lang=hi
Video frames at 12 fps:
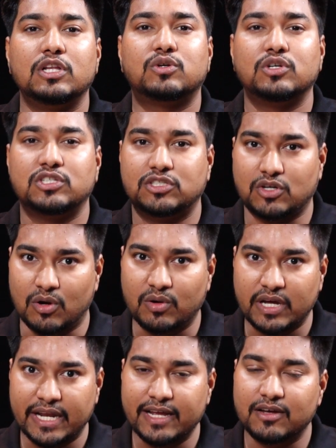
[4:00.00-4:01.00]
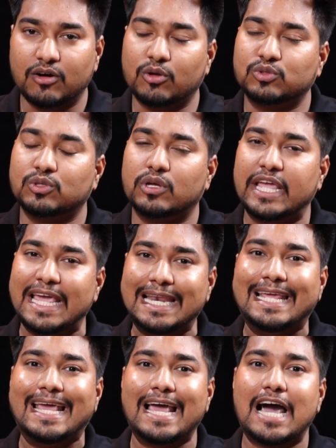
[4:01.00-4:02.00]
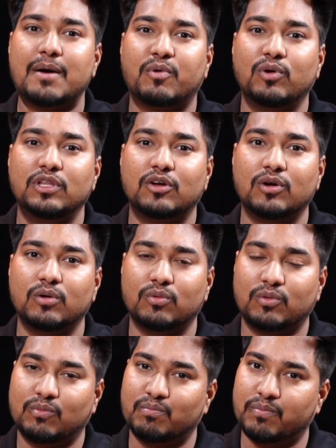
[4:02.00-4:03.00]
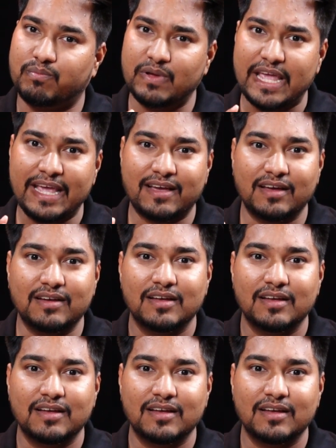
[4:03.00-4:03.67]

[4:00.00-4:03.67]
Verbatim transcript: को स्ट्रॉन्ग करें और उसके लिए आपको देखो एक